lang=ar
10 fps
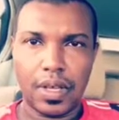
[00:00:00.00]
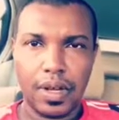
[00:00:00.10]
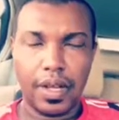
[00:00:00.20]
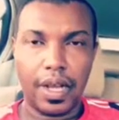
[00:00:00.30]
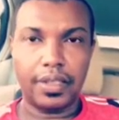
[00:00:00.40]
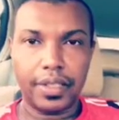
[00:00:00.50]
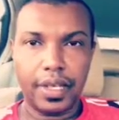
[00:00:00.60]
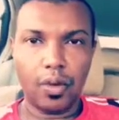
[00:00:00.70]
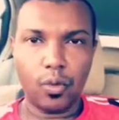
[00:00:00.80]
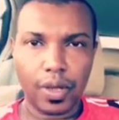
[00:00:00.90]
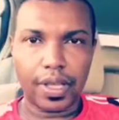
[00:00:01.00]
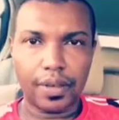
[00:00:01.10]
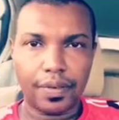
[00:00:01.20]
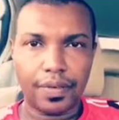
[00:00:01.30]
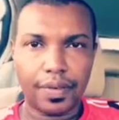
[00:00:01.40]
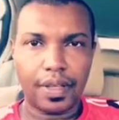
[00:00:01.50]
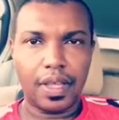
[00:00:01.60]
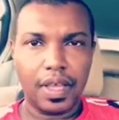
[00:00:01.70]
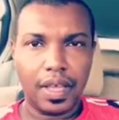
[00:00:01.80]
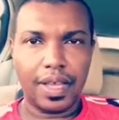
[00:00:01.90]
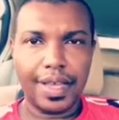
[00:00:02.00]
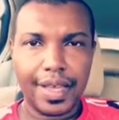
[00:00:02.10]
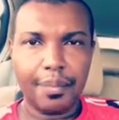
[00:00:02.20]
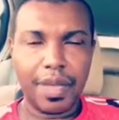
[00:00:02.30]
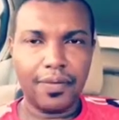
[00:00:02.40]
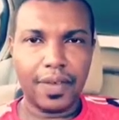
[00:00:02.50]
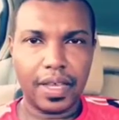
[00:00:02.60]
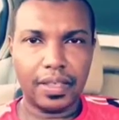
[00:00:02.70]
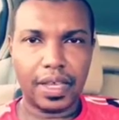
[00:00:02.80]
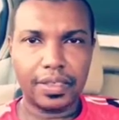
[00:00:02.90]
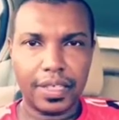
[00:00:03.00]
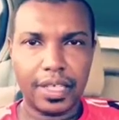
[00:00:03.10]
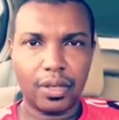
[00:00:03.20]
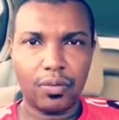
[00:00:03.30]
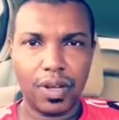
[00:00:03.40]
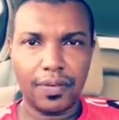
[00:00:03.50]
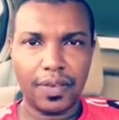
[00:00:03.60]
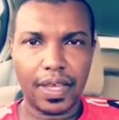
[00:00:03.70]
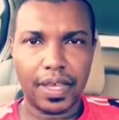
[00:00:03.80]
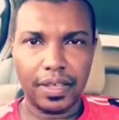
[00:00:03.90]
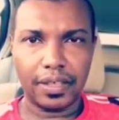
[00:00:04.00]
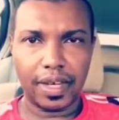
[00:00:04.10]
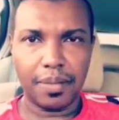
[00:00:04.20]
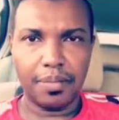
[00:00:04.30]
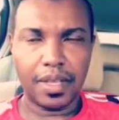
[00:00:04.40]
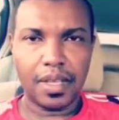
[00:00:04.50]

لحد هنا وقف حياة ما فيها تقدير ولا فيها احترام